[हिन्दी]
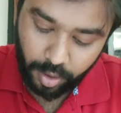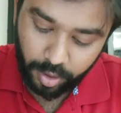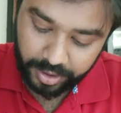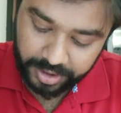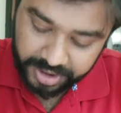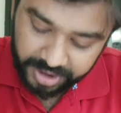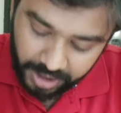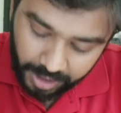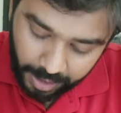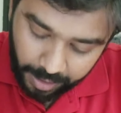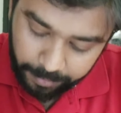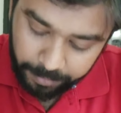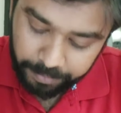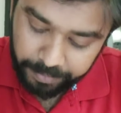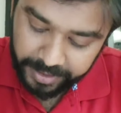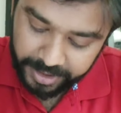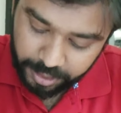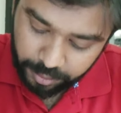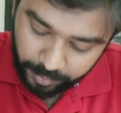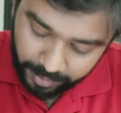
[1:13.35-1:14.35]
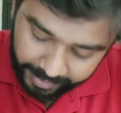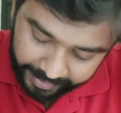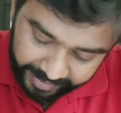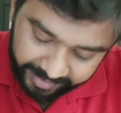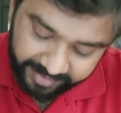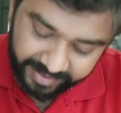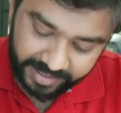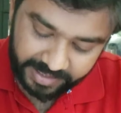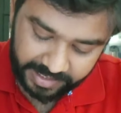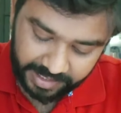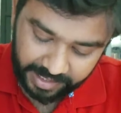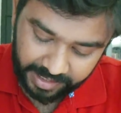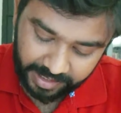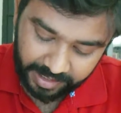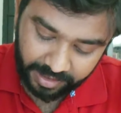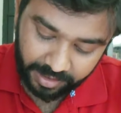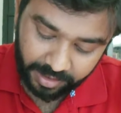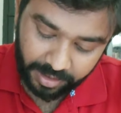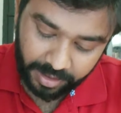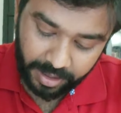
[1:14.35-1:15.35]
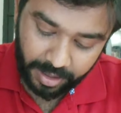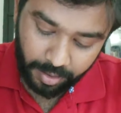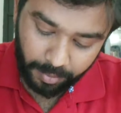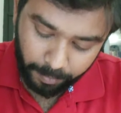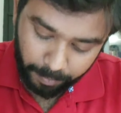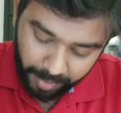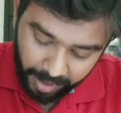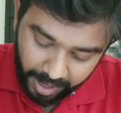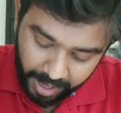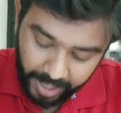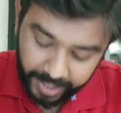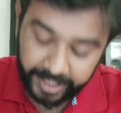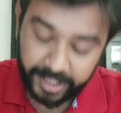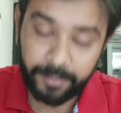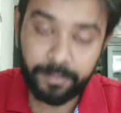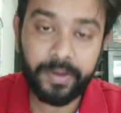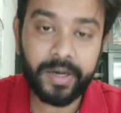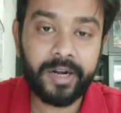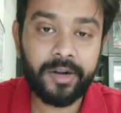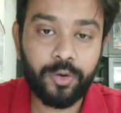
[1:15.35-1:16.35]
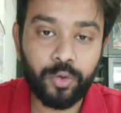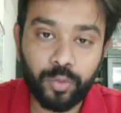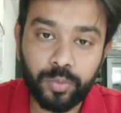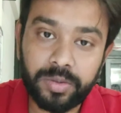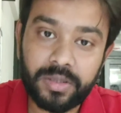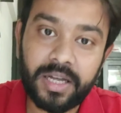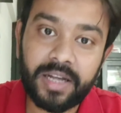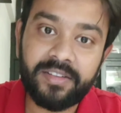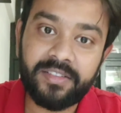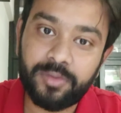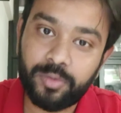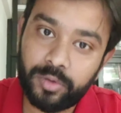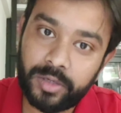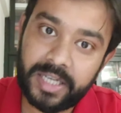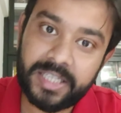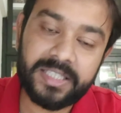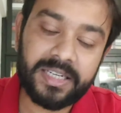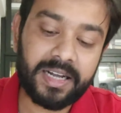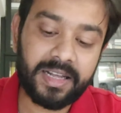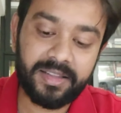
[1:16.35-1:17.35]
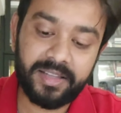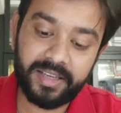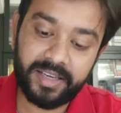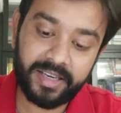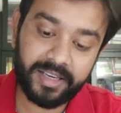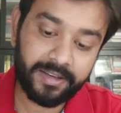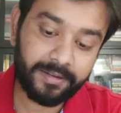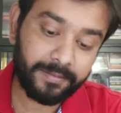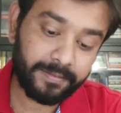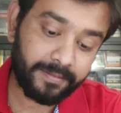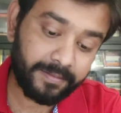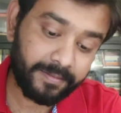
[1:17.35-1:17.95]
और शाम पिछवाड़े से जहां पहाड़ी पर डूबता सूरज ना दिखे